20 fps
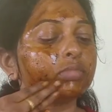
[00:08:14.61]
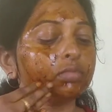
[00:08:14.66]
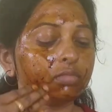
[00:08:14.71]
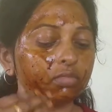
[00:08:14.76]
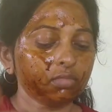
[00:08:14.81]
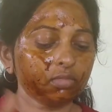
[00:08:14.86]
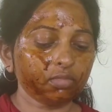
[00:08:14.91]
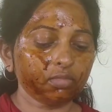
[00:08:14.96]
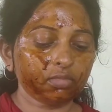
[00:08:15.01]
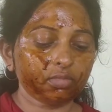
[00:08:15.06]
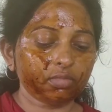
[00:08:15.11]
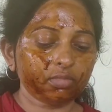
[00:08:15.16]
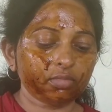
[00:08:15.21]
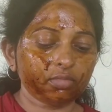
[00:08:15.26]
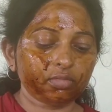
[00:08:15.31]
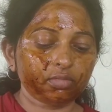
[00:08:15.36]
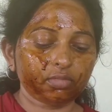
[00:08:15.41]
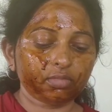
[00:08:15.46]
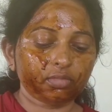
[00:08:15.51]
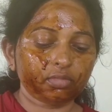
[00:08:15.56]
దీన్నే
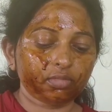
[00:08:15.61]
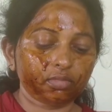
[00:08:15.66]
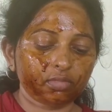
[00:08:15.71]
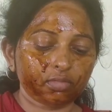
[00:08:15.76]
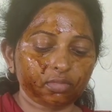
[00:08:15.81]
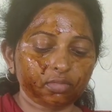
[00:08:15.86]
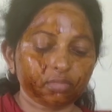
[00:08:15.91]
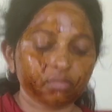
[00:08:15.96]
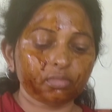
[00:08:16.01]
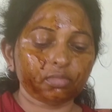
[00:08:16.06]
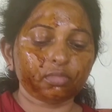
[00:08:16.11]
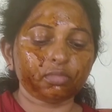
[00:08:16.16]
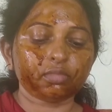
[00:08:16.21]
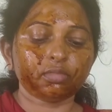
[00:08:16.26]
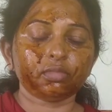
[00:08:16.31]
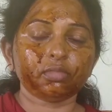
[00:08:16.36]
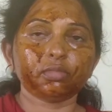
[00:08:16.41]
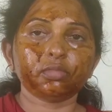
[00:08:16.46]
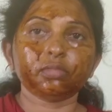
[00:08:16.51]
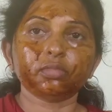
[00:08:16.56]
ప్యాక్ లాగా
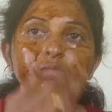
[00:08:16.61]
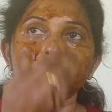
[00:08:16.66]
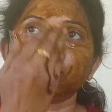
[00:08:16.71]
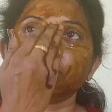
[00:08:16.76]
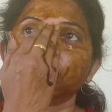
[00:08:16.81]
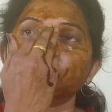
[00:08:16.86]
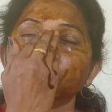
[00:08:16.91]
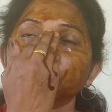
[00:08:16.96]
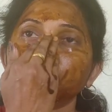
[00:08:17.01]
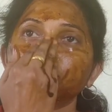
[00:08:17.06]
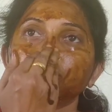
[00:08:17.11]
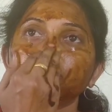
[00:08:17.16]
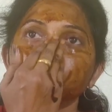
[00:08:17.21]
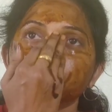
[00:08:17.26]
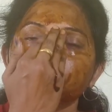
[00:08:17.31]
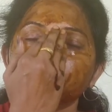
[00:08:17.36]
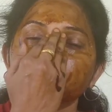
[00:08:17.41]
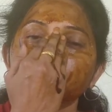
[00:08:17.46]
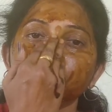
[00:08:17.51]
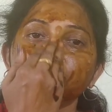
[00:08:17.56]
వేసేసాను అనమాట
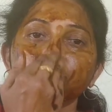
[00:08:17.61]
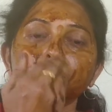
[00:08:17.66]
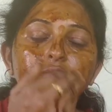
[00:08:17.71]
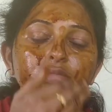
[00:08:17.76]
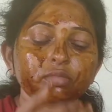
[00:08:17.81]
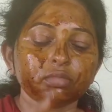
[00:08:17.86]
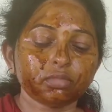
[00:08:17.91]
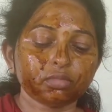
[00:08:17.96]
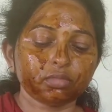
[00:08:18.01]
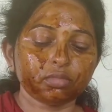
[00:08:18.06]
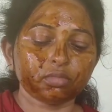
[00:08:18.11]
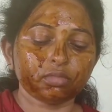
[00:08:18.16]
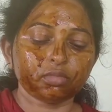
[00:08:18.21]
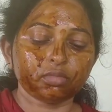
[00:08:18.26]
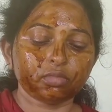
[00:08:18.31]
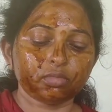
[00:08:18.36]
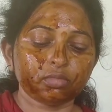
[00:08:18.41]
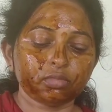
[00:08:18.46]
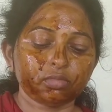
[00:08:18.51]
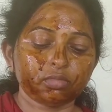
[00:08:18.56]
మొత్తం
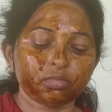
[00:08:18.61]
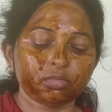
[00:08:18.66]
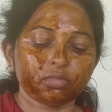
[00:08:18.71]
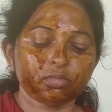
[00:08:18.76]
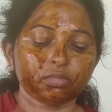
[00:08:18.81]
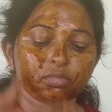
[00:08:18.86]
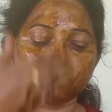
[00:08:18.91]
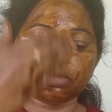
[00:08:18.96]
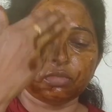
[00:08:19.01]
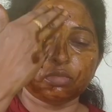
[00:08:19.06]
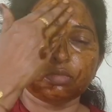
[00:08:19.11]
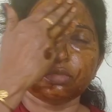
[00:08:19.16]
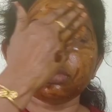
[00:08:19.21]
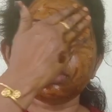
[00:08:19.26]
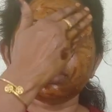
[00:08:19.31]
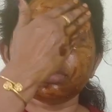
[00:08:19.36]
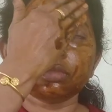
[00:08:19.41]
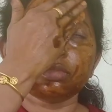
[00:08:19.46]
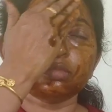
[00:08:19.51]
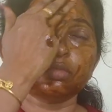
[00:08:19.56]
టోటల్గా ఇలా అప్లై
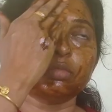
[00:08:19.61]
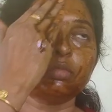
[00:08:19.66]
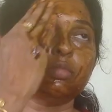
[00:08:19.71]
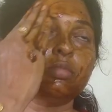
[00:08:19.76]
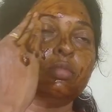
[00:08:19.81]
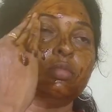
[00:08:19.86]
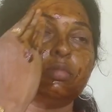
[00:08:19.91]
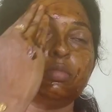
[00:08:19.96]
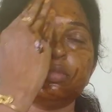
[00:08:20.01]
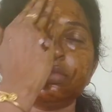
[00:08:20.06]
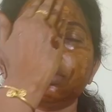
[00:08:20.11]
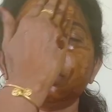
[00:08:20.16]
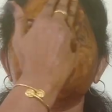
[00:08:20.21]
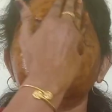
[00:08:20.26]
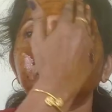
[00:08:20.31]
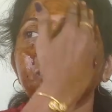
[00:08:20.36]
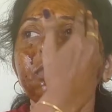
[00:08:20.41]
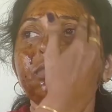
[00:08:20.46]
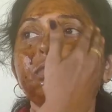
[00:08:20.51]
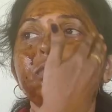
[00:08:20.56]
చేసేసాను
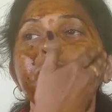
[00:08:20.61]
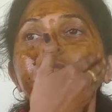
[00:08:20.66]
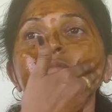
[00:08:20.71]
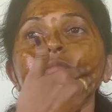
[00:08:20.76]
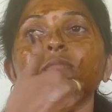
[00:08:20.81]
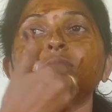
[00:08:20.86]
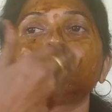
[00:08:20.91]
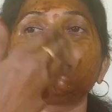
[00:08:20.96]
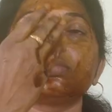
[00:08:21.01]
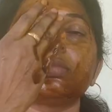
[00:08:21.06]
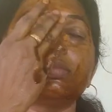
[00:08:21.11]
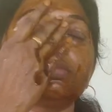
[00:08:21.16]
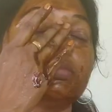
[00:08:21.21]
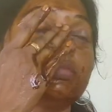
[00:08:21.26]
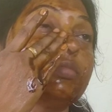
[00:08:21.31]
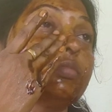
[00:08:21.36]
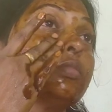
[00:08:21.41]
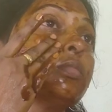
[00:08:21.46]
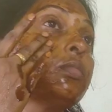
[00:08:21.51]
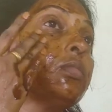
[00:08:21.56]
మందంగా అప్లై చేసేసి